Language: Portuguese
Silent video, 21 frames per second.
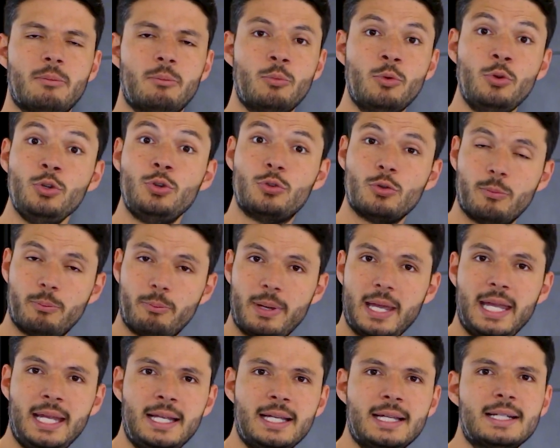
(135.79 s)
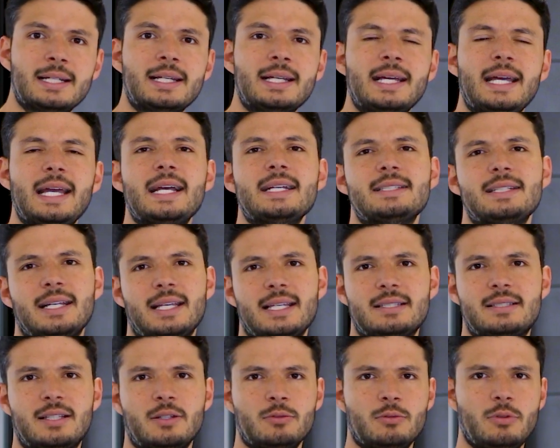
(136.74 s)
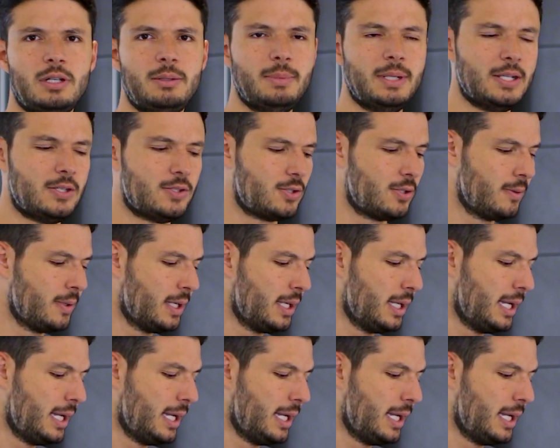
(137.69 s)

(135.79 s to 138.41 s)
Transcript: muito bem essa questão do limite.